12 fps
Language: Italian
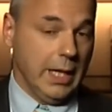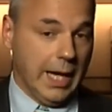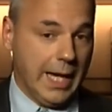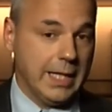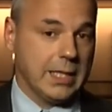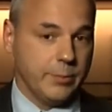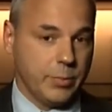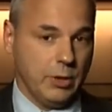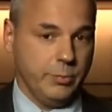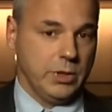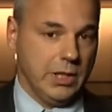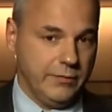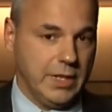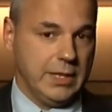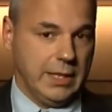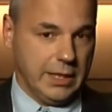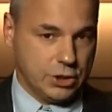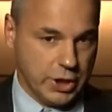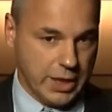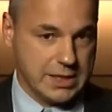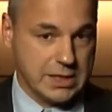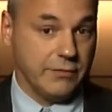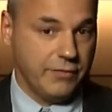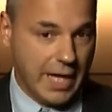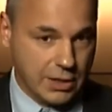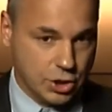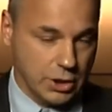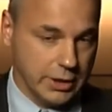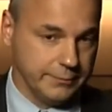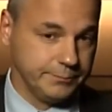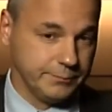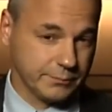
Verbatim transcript: anche proprio di avere degli accessi facili